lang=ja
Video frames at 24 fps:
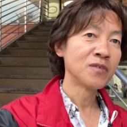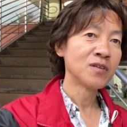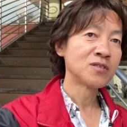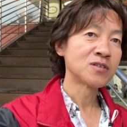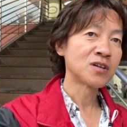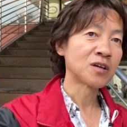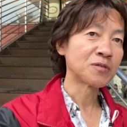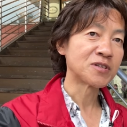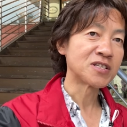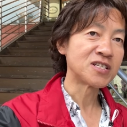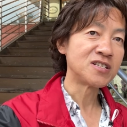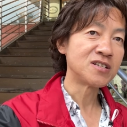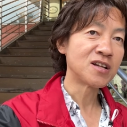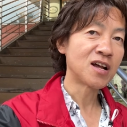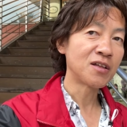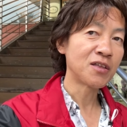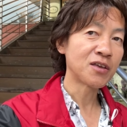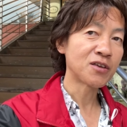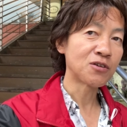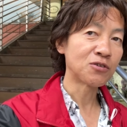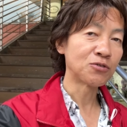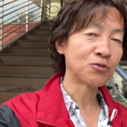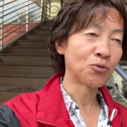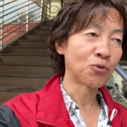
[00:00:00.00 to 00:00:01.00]
じゃあ信頼
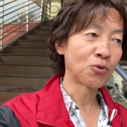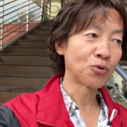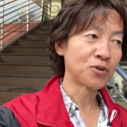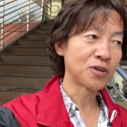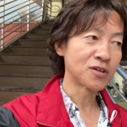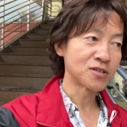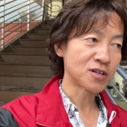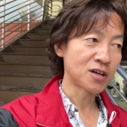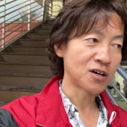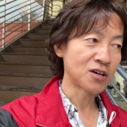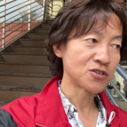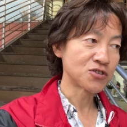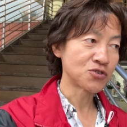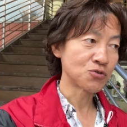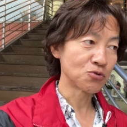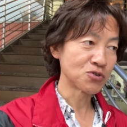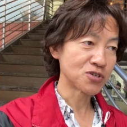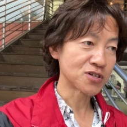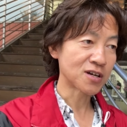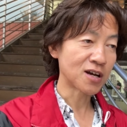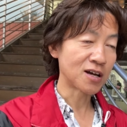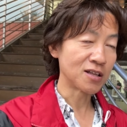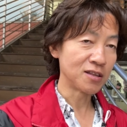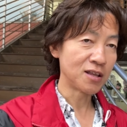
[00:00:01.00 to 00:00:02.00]
できるところでさ、長
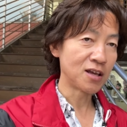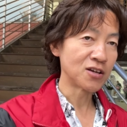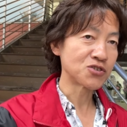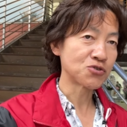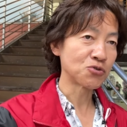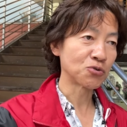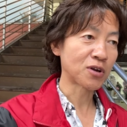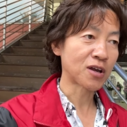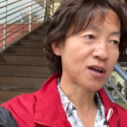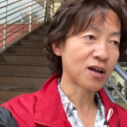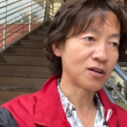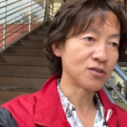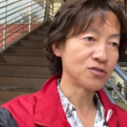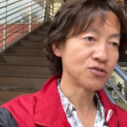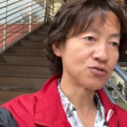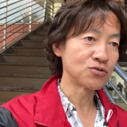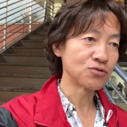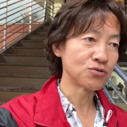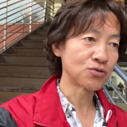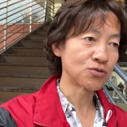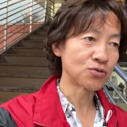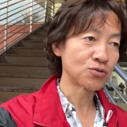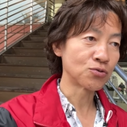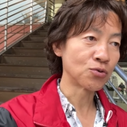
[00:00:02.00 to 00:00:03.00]
期間ずっ
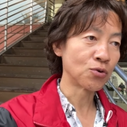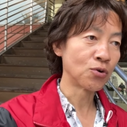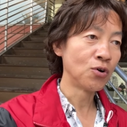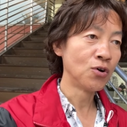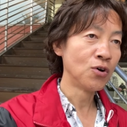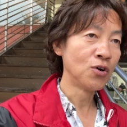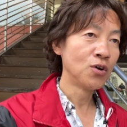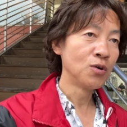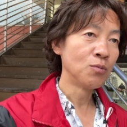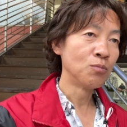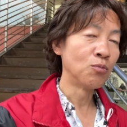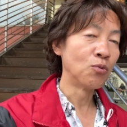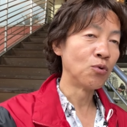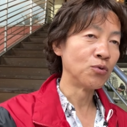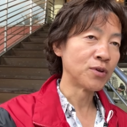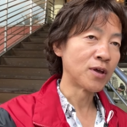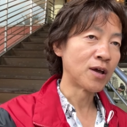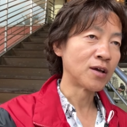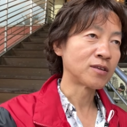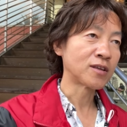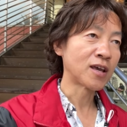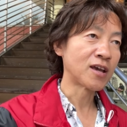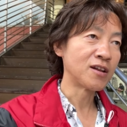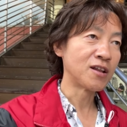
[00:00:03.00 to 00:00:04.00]
ともう
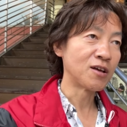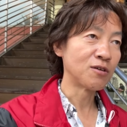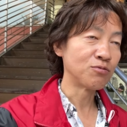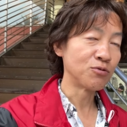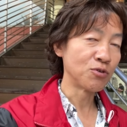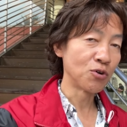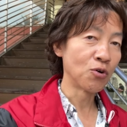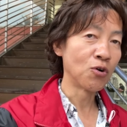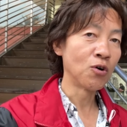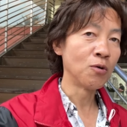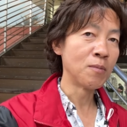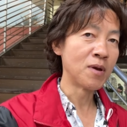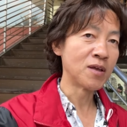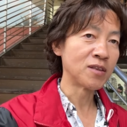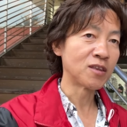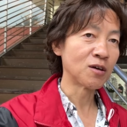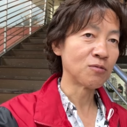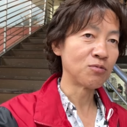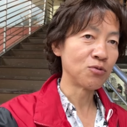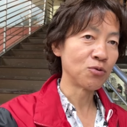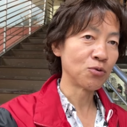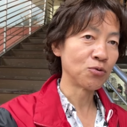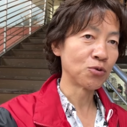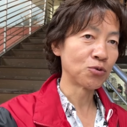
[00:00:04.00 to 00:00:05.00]
ね、手入れ不要、メンテ
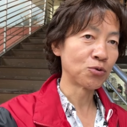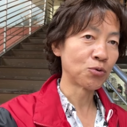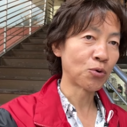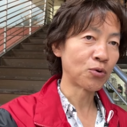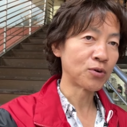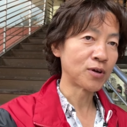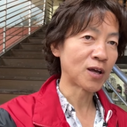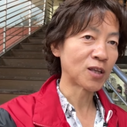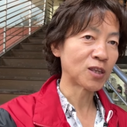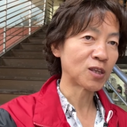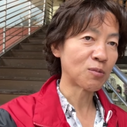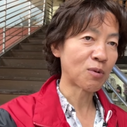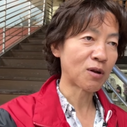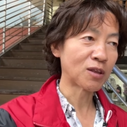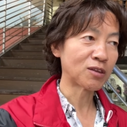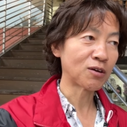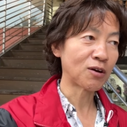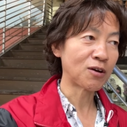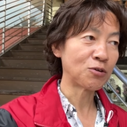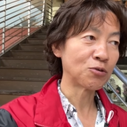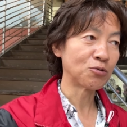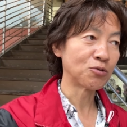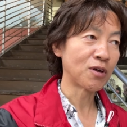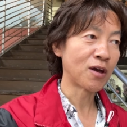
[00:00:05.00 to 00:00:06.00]
不要のところにやってもらった
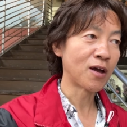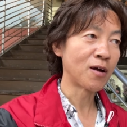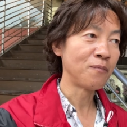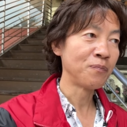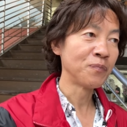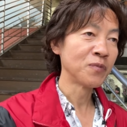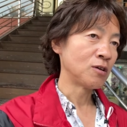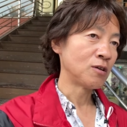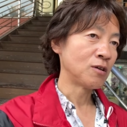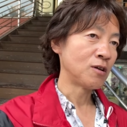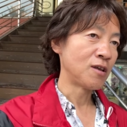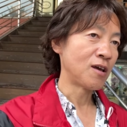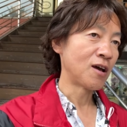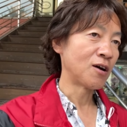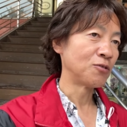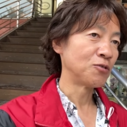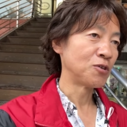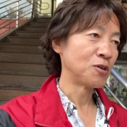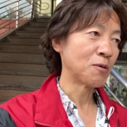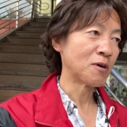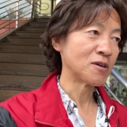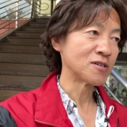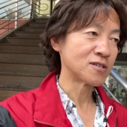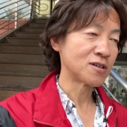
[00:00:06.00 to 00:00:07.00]
方がいいので、リアン
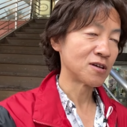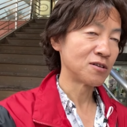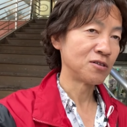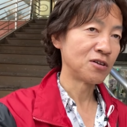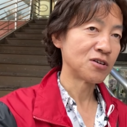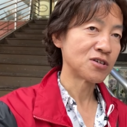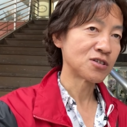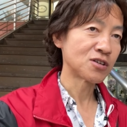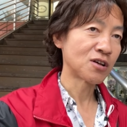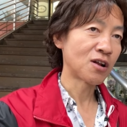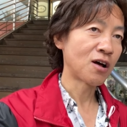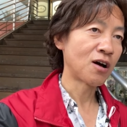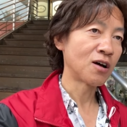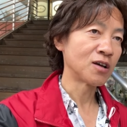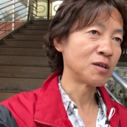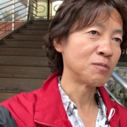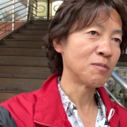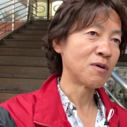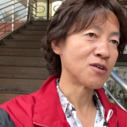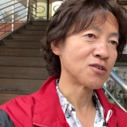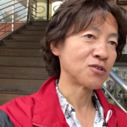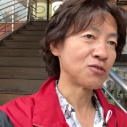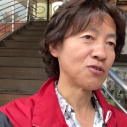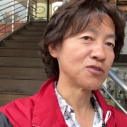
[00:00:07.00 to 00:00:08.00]
の岩瀬さんでしたら29,000
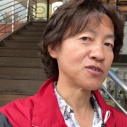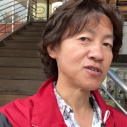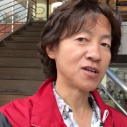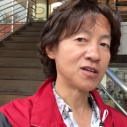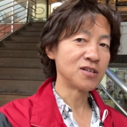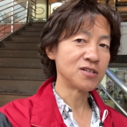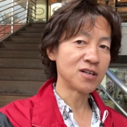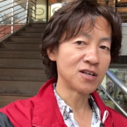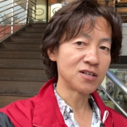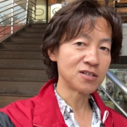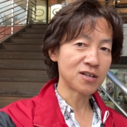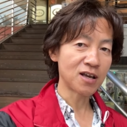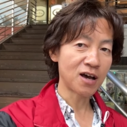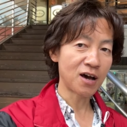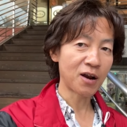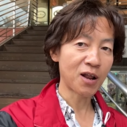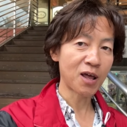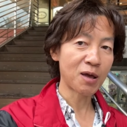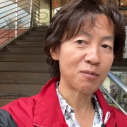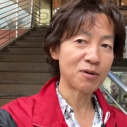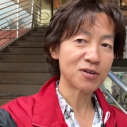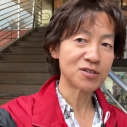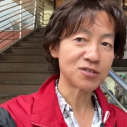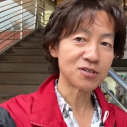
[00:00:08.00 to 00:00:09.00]
円全然払
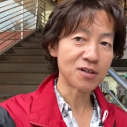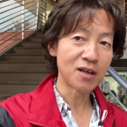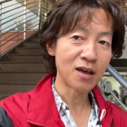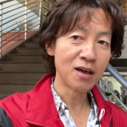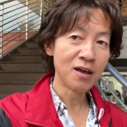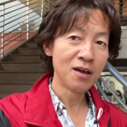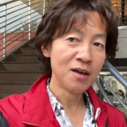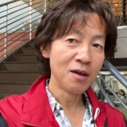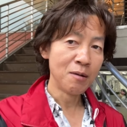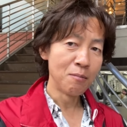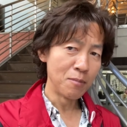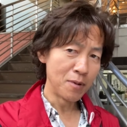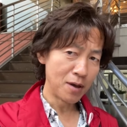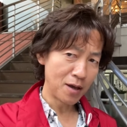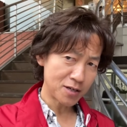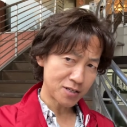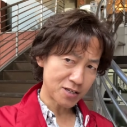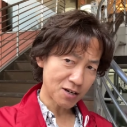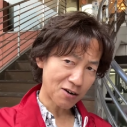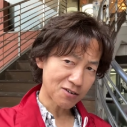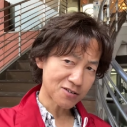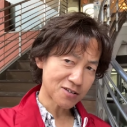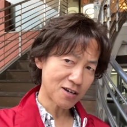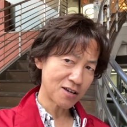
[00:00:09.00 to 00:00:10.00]
えますね。め
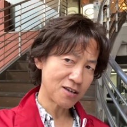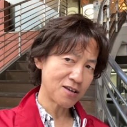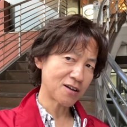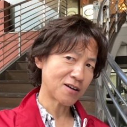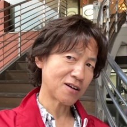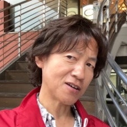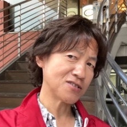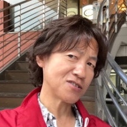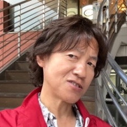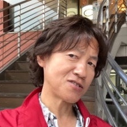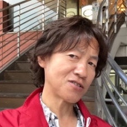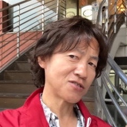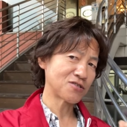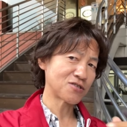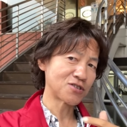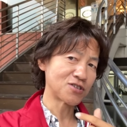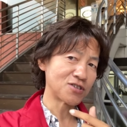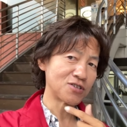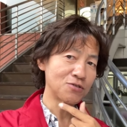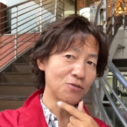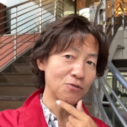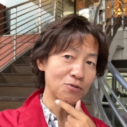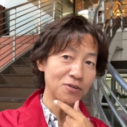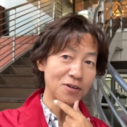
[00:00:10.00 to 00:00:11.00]
ちゃくちゃいい感じです。
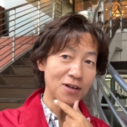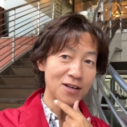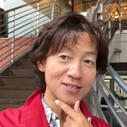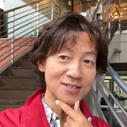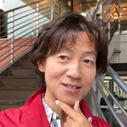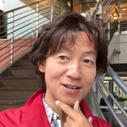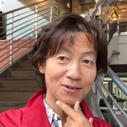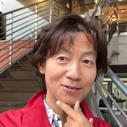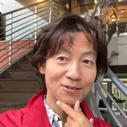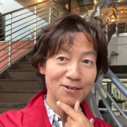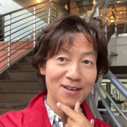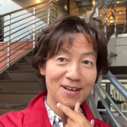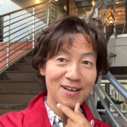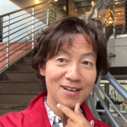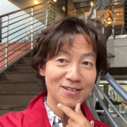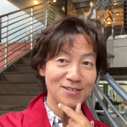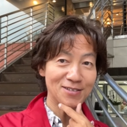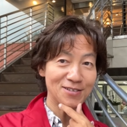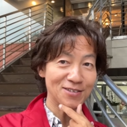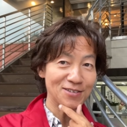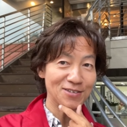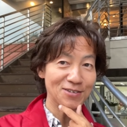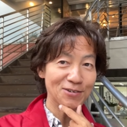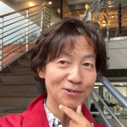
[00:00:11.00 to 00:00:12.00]
すごくないですかこれ。
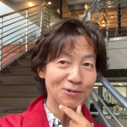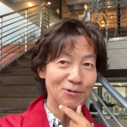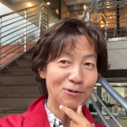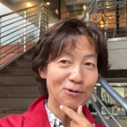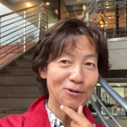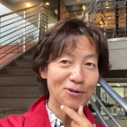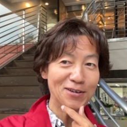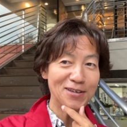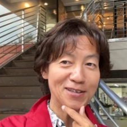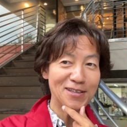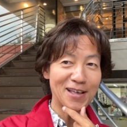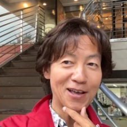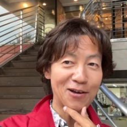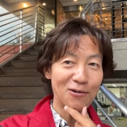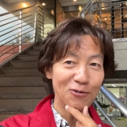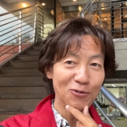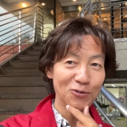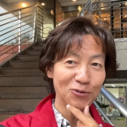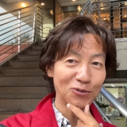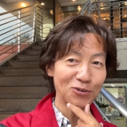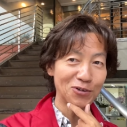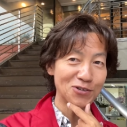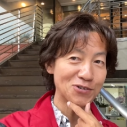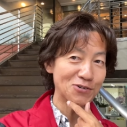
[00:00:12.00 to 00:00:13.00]
すごいね、
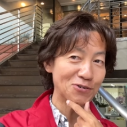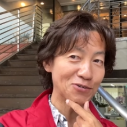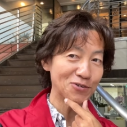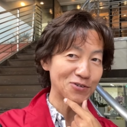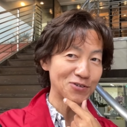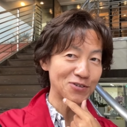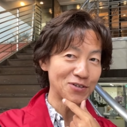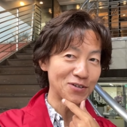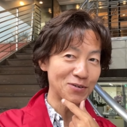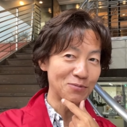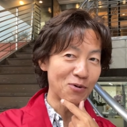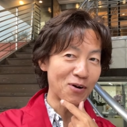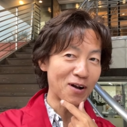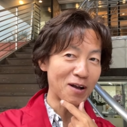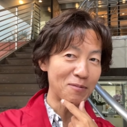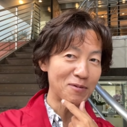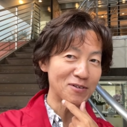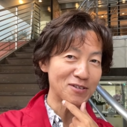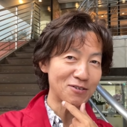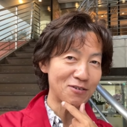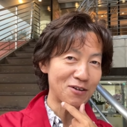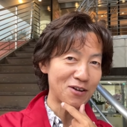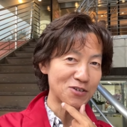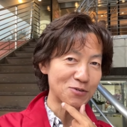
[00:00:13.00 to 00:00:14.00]
ほんと上手。もう一回見
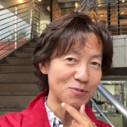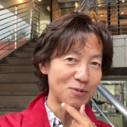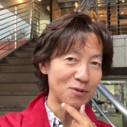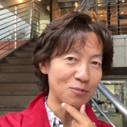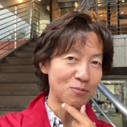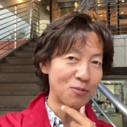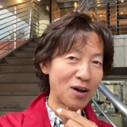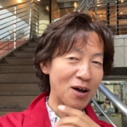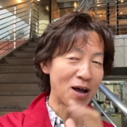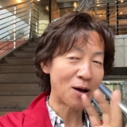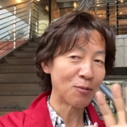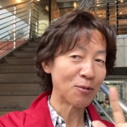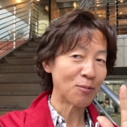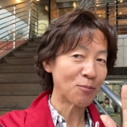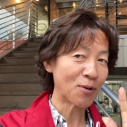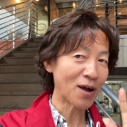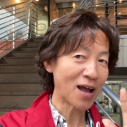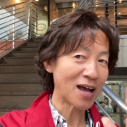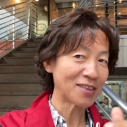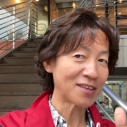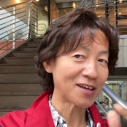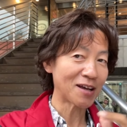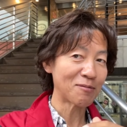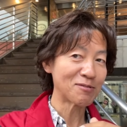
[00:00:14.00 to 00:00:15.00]
せるわ。もう一回
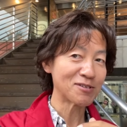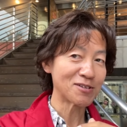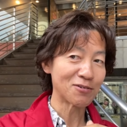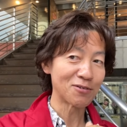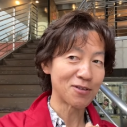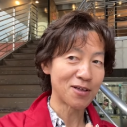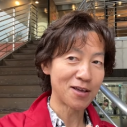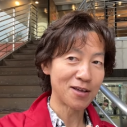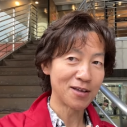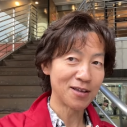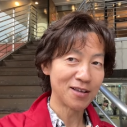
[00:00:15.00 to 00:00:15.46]
反対から見せるね。